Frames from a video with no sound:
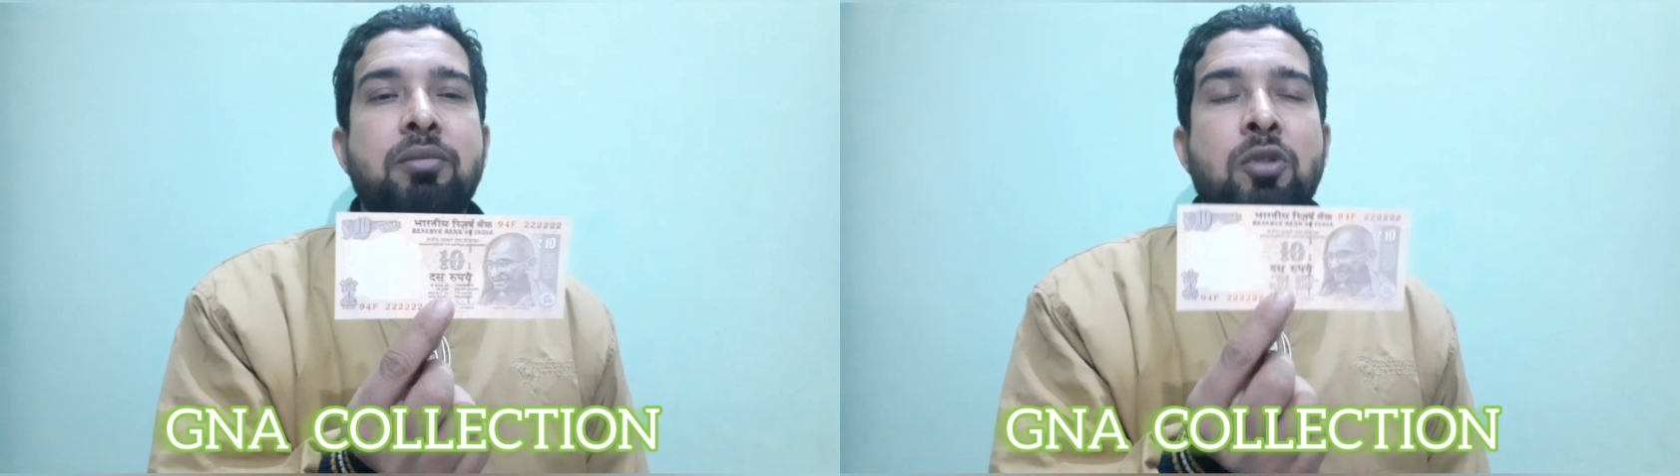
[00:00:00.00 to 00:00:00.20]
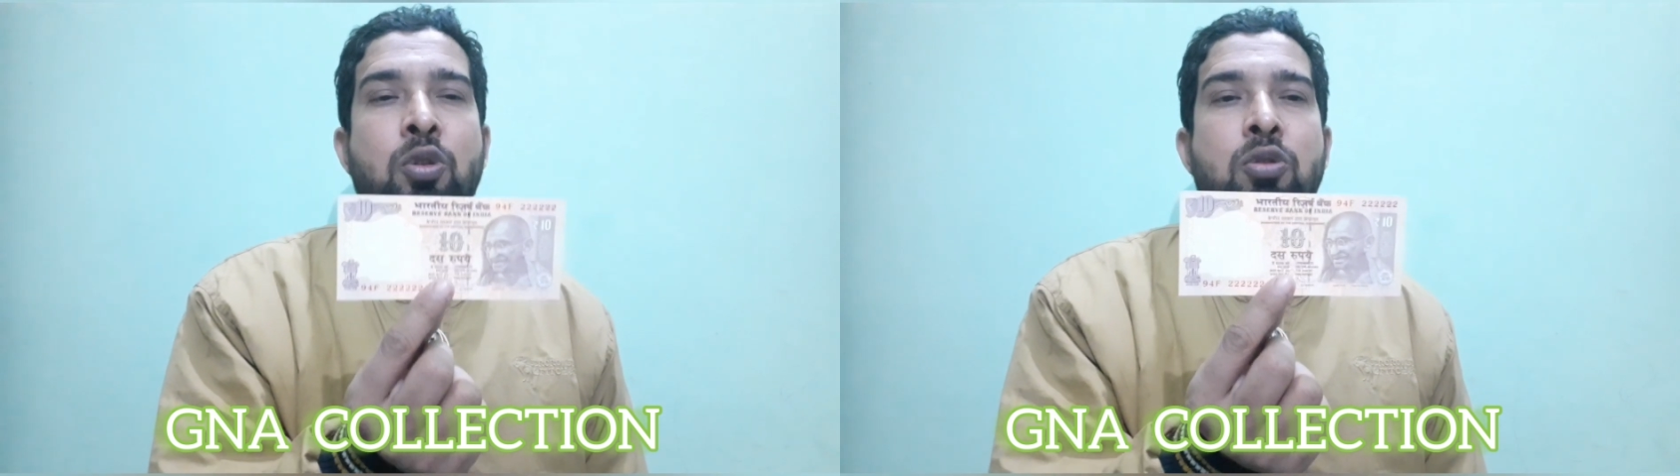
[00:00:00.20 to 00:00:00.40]

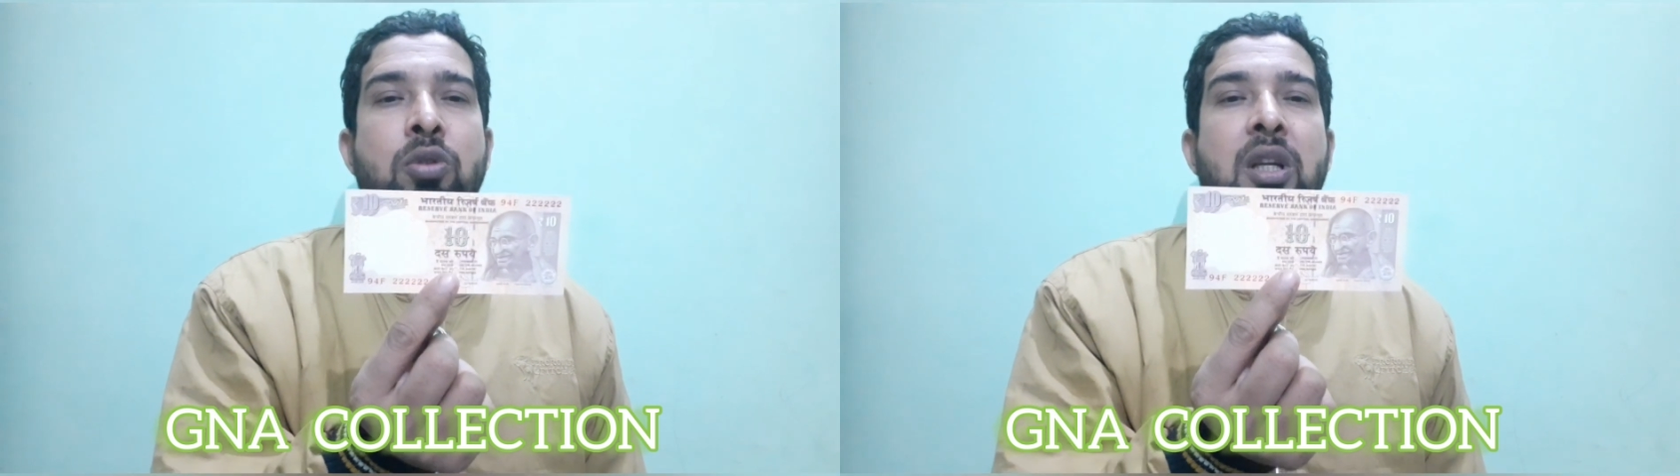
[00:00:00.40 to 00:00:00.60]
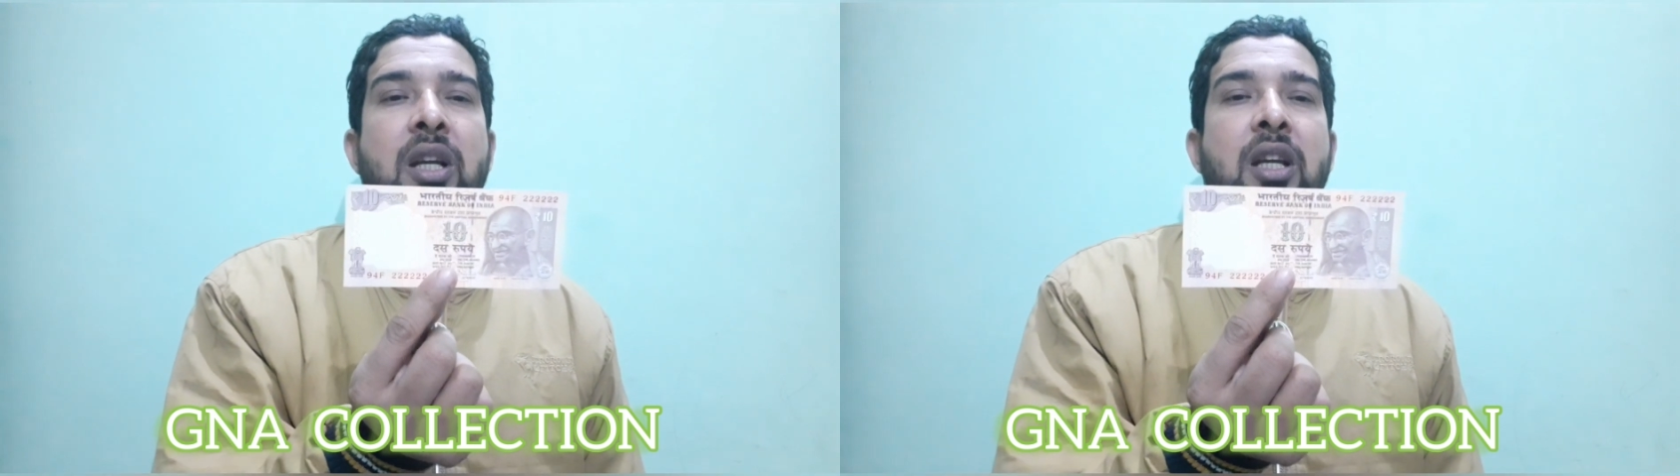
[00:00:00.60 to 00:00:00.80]
दोस्तों
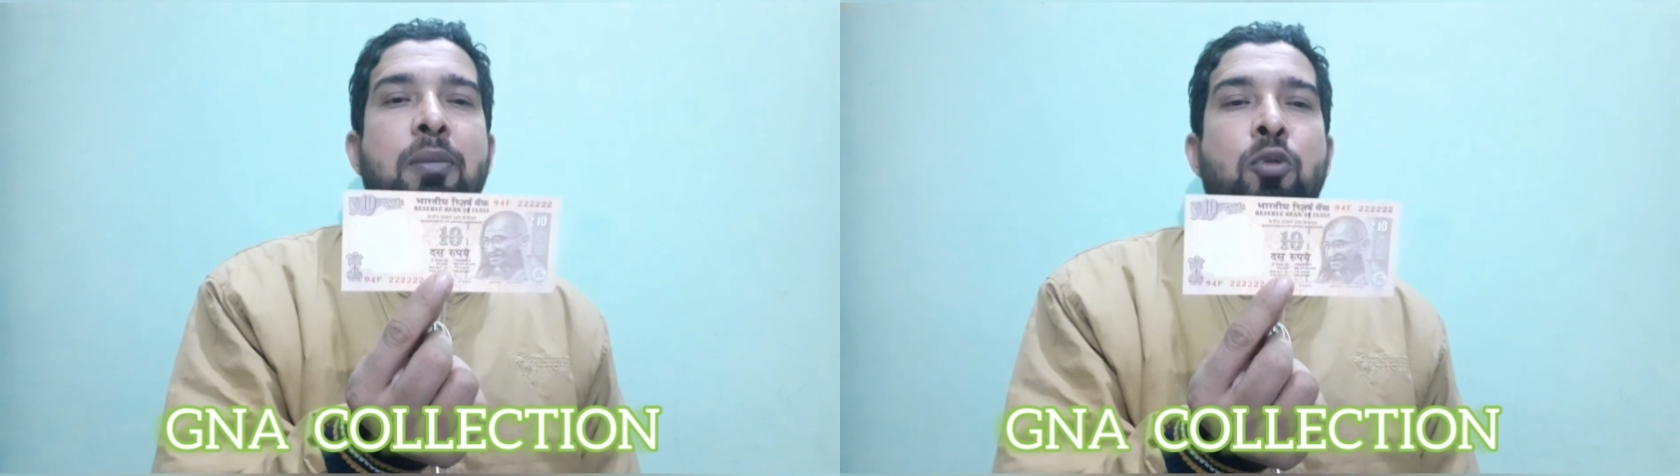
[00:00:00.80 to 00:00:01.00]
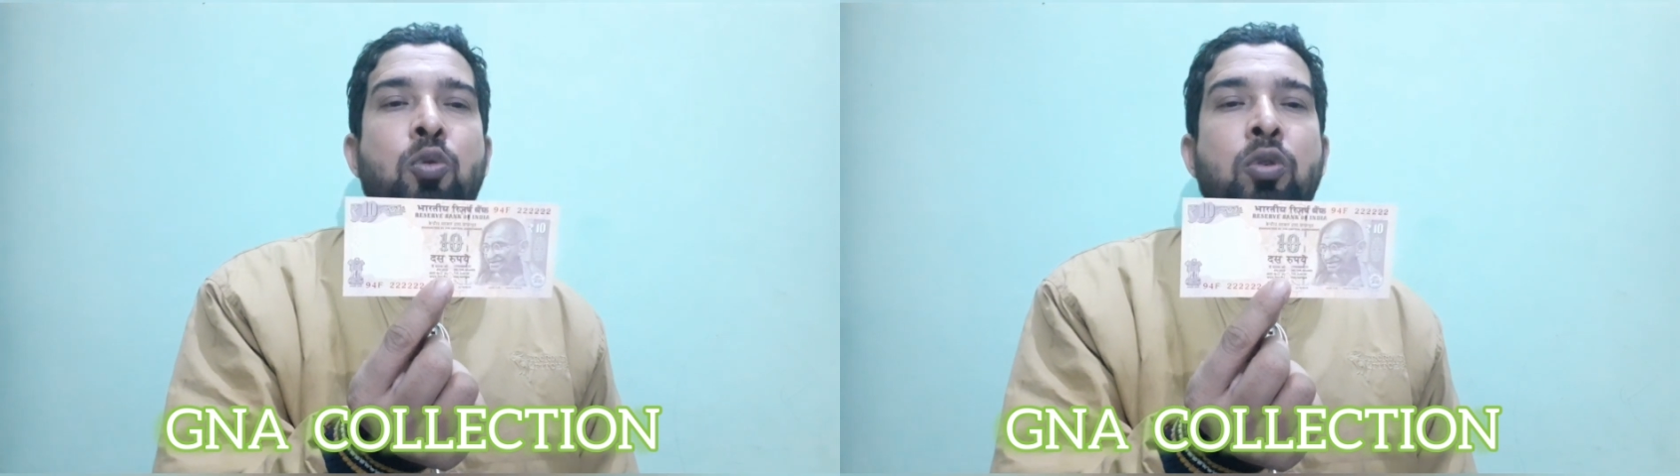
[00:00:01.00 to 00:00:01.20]
ताकि
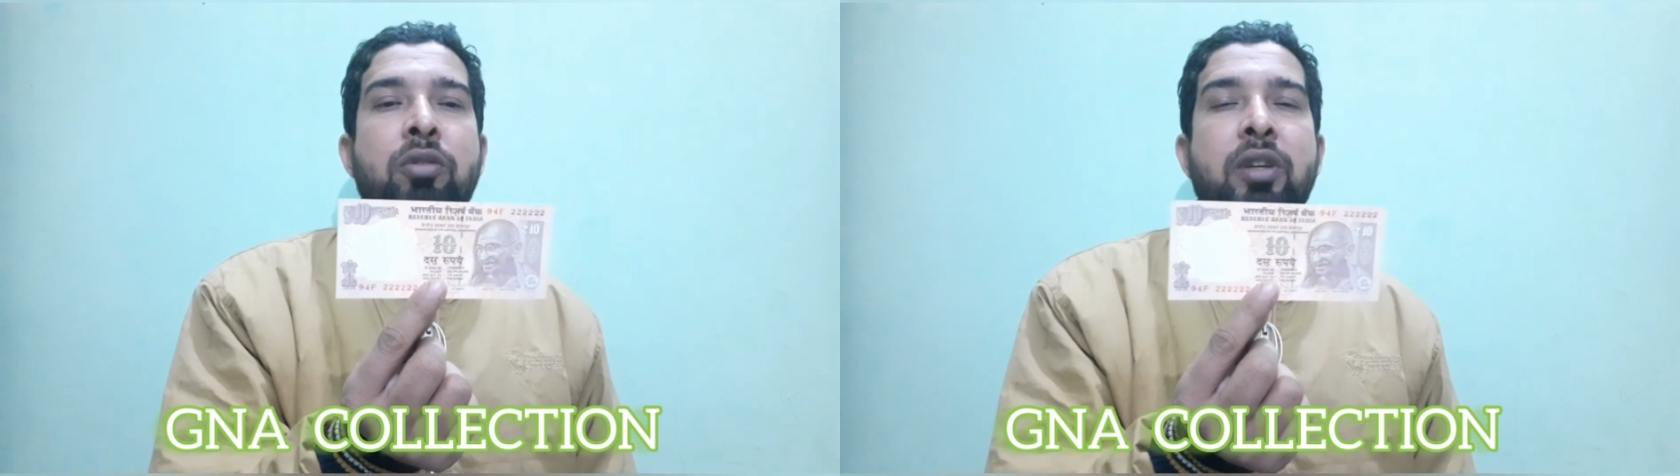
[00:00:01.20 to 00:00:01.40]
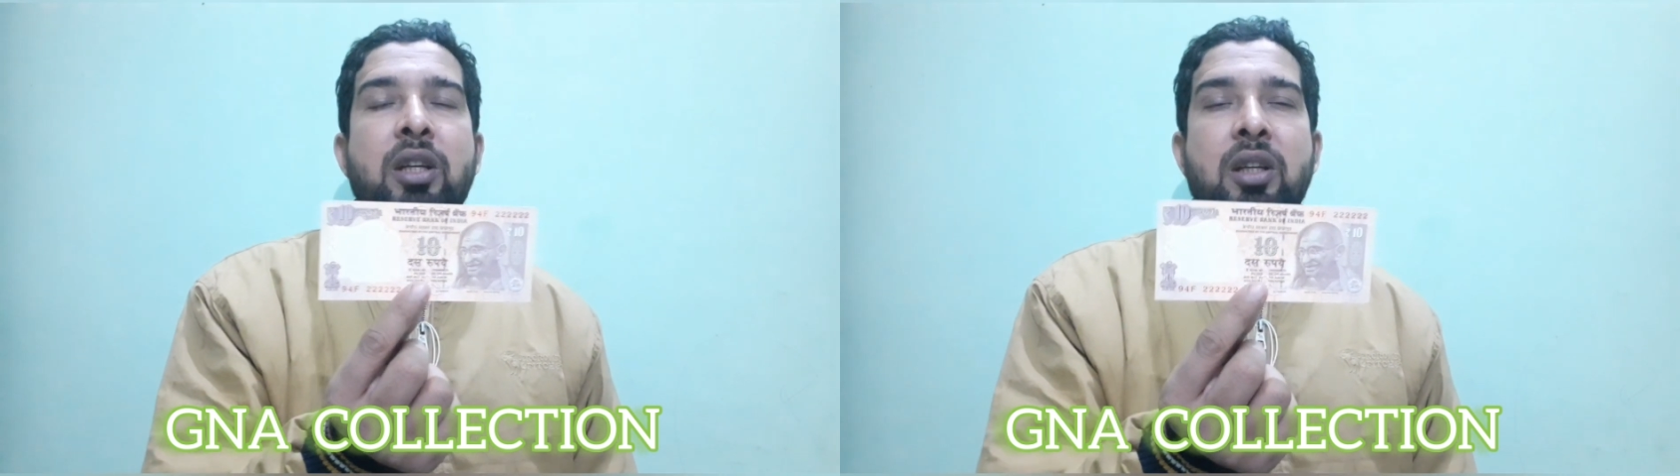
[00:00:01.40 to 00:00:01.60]
आपको कोई
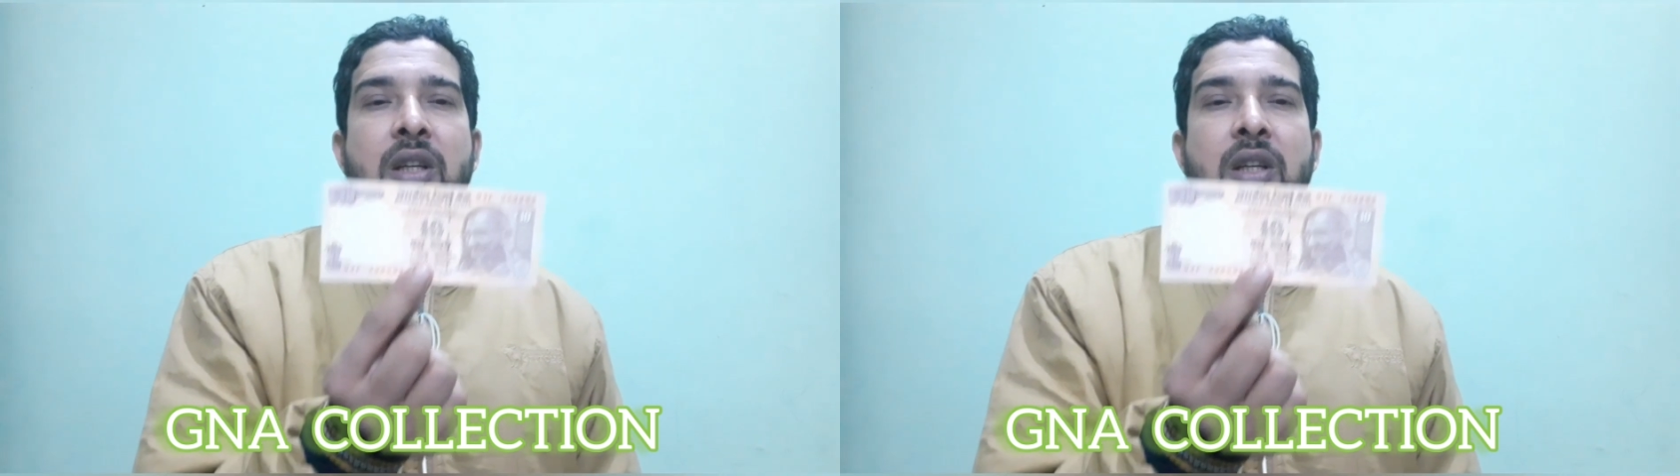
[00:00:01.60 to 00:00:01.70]
भी